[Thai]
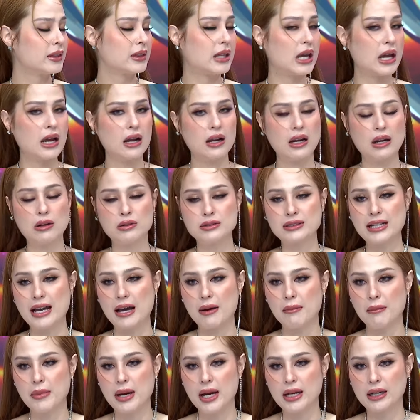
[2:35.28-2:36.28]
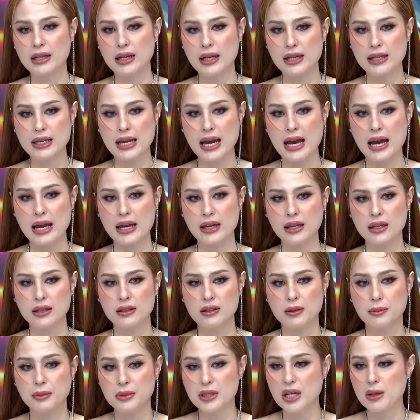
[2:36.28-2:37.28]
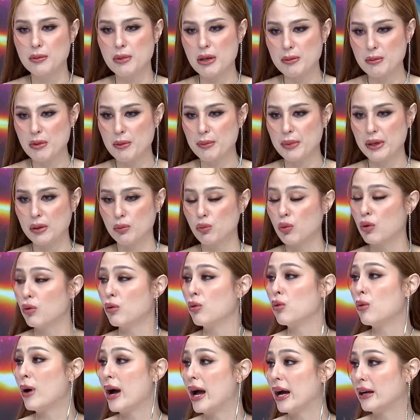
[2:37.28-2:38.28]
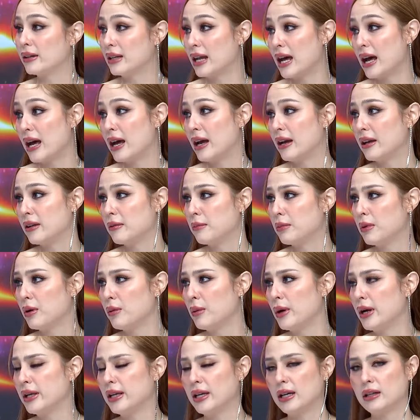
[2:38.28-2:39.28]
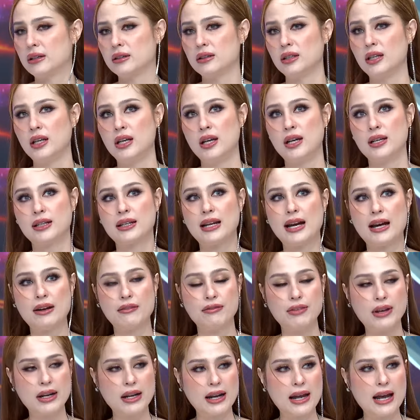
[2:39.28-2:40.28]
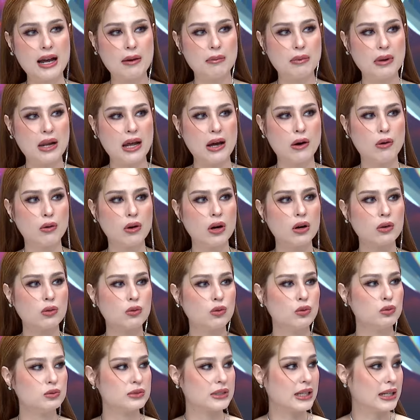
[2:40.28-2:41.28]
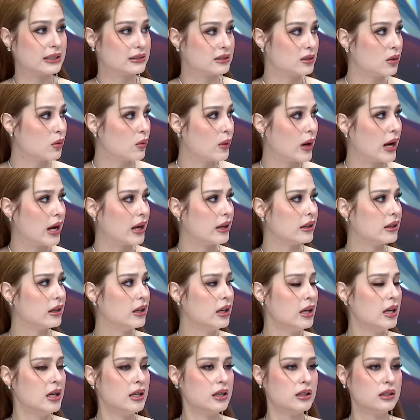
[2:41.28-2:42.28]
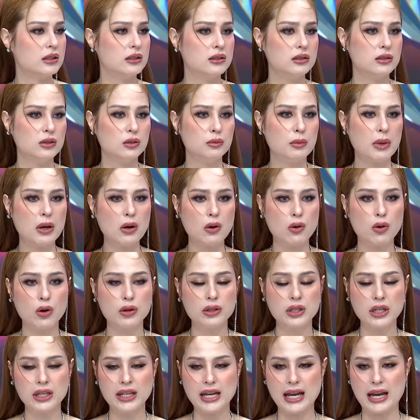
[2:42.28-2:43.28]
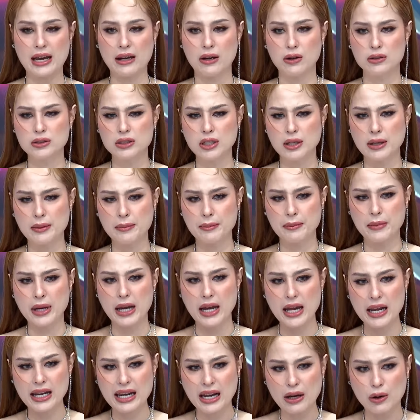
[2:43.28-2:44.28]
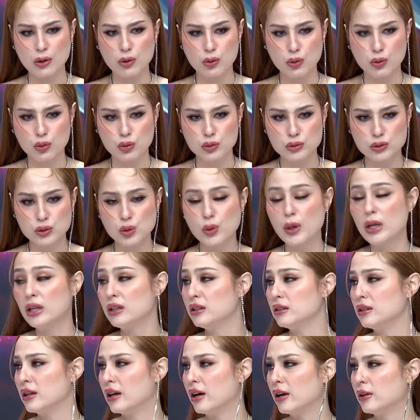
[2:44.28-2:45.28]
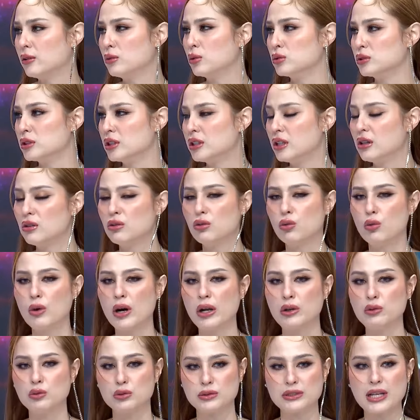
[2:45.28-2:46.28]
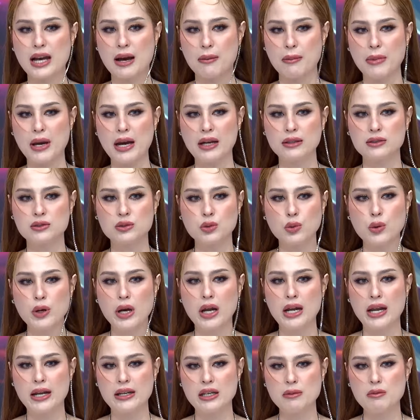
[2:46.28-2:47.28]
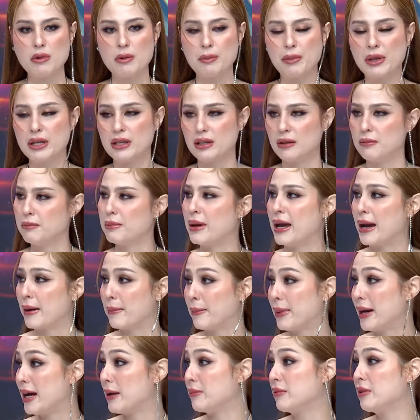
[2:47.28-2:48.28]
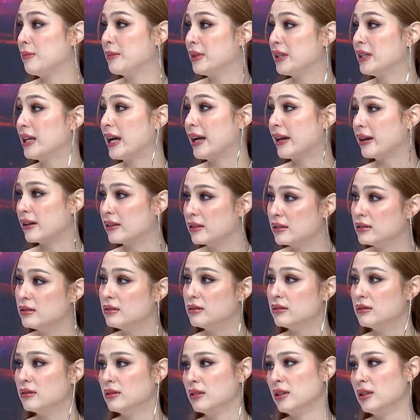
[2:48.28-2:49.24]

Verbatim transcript: แต่เราสามารถขยายกระเพื่อมให้มันเป็นวงกว้างได้ เพราะว่าอย่างฐานแฟนคลับเราก็กลุ่มต่างจังหวัด หรือบางคนที่อยากเขาจะมาให้เราช่วยเหลือ หนูจะได้รู้ว่าหนูสามารถช่วยอะไรที่มันเป็น Impact ภาพที่มันใหญ่ขึ้น